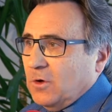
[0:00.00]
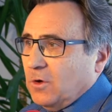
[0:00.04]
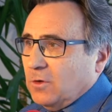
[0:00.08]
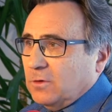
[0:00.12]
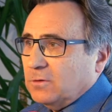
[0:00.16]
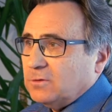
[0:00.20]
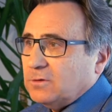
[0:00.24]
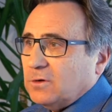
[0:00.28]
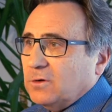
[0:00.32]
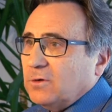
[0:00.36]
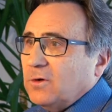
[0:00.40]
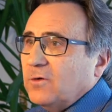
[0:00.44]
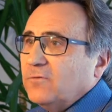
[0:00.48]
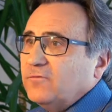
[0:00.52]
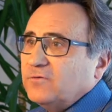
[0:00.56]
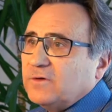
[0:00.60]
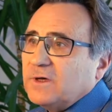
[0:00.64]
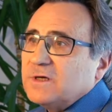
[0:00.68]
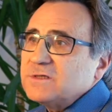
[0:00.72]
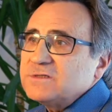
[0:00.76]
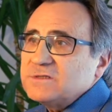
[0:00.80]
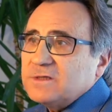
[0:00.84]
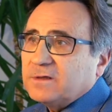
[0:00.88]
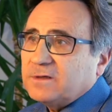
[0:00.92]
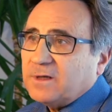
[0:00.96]
Und da läuft
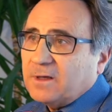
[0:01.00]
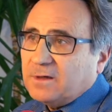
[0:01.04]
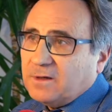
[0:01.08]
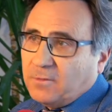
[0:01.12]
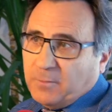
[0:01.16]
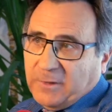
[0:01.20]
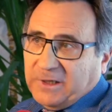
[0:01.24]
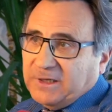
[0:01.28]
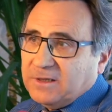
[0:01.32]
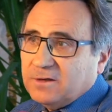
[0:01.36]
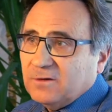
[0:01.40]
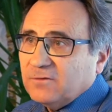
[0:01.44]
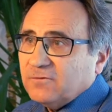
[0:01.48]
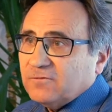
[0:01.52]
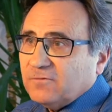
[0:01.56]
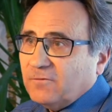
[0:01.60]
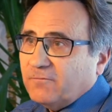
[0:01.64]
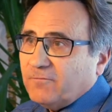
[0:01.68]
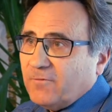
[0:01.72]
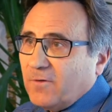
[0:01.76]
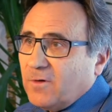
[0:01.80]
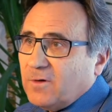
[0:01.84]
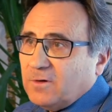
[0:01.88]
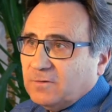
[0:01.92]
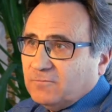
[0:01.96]
derzeit ein
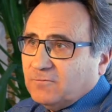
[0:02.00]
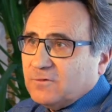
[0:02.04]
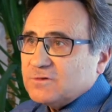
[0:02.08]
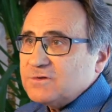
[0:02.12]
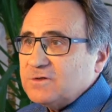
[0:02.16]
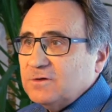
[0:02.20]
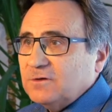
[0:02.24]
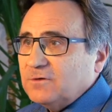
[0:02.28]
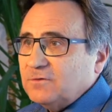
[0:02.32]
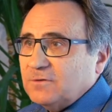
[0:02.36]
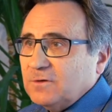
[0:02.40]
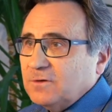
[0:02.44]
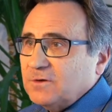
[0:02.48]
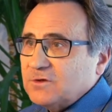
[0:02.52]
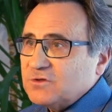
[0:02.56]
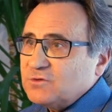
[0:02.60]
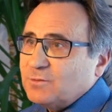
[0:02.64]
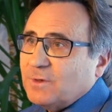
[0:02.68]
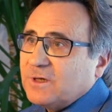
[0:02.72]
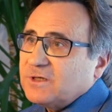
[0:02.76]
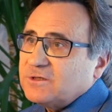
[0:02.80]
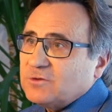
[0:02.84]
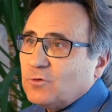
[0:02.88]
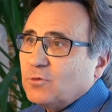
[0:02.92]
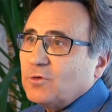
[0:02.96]
Ermittlungsverfahren, was ich natürlich
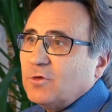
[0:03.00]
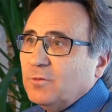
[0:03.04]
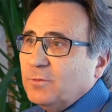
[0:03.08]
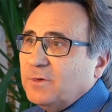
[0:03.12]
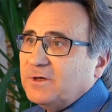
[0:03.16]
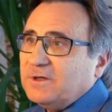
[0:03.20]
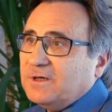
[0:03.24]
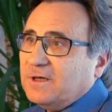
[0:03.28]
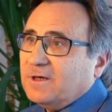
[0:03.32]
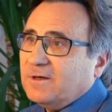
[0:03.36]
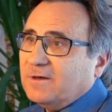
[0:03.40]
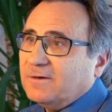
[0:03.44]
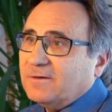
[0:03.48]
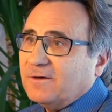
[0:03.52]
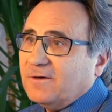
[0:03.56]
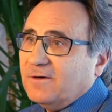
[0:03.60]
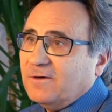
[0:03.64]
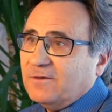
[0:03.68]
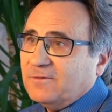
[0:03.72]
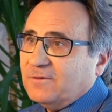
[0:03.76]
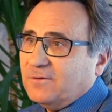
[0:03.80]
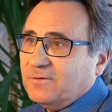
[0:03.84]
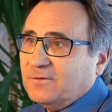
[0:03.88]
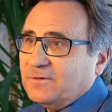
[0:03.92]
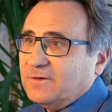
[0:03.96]
schwer dokumentieren
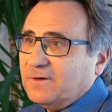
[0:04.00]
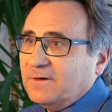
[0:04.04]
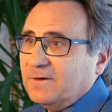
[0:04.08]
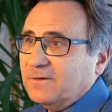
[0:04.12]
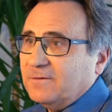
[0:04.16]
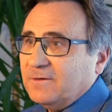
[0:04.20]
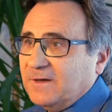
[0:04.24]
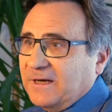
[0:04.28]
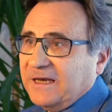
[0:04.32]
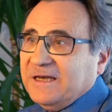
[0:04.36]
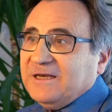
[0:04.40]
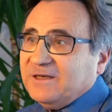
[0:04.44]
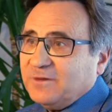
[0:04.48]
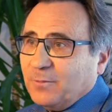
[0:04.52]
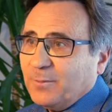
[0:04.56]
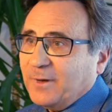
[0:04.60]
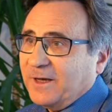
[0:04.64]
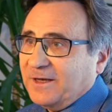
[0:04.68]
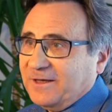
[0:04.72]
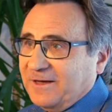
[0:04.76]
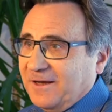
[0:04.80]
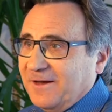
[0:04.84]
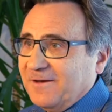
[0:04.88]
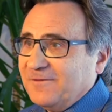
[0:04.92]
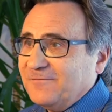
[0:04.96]
kann oder
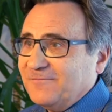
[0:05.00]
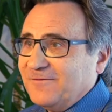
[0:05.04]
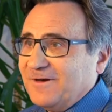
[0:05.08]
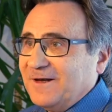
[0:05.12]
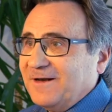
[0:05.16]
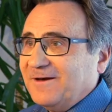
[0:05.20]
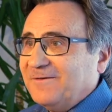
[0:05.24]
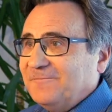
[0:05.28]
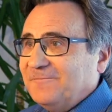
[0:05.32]
interpretieren will.